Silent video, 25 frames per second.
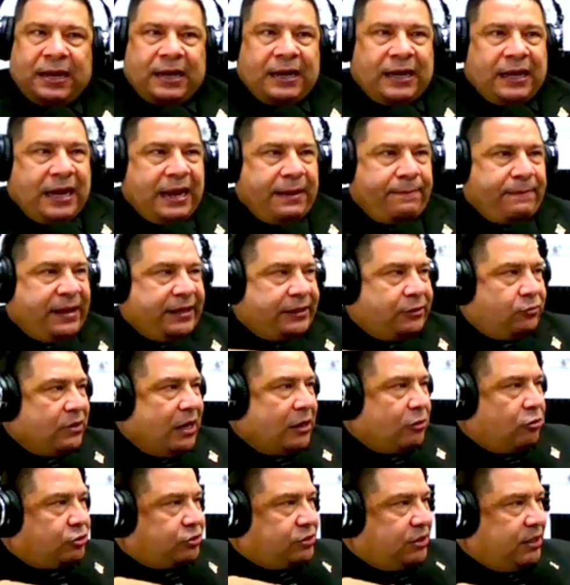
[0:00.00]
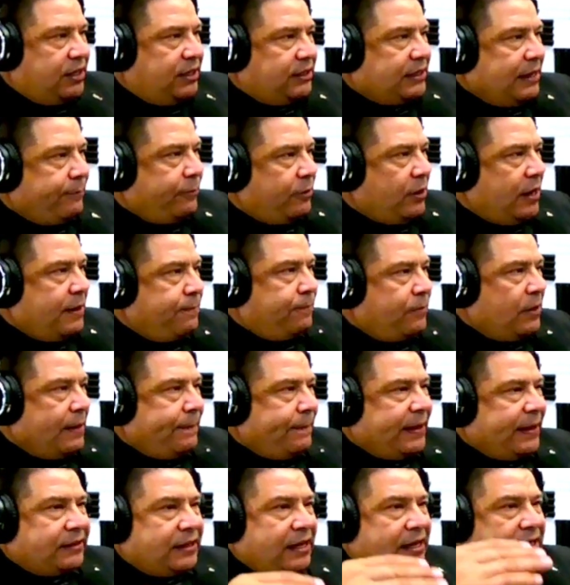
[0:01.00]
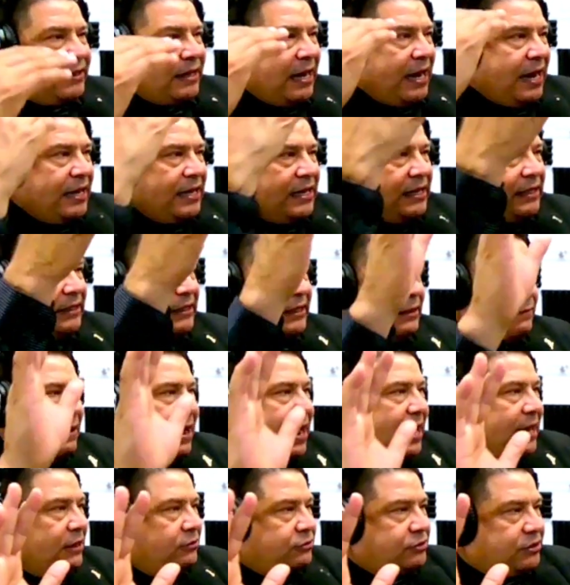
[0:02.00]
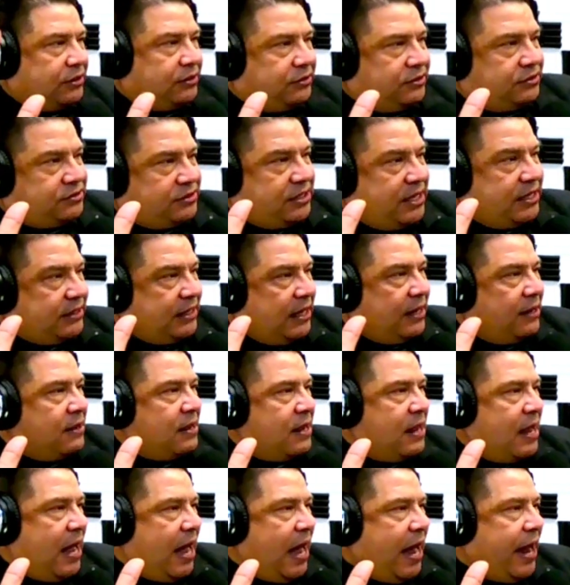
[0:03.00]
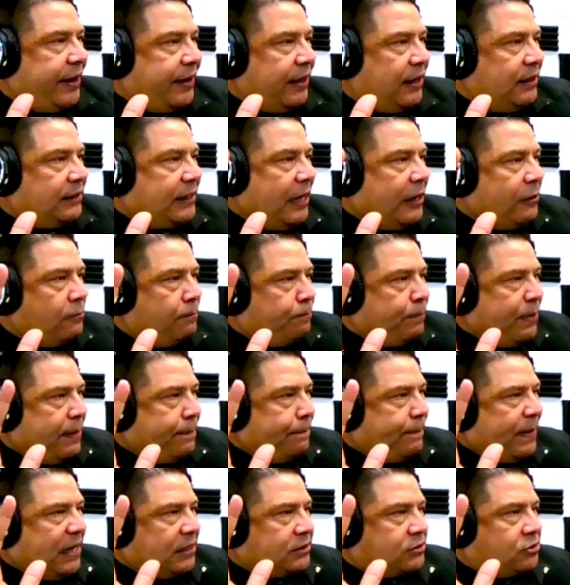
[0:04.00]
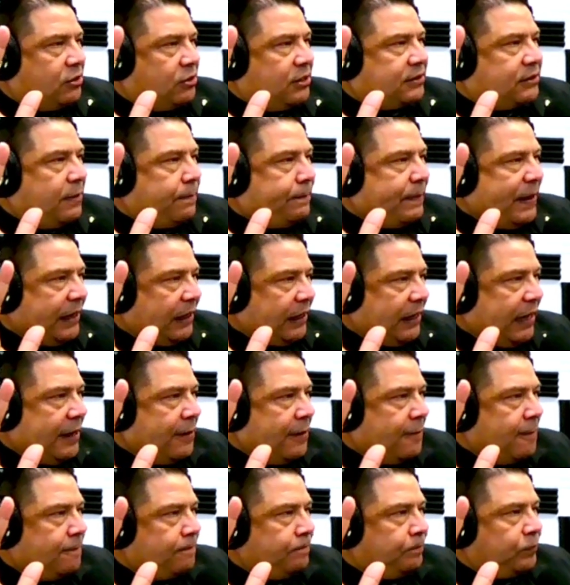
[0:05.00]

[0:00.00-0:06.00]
le mete una cocinita por ahí por la parte de atrás y te vas al 87 a rentar un espacio de este parqueo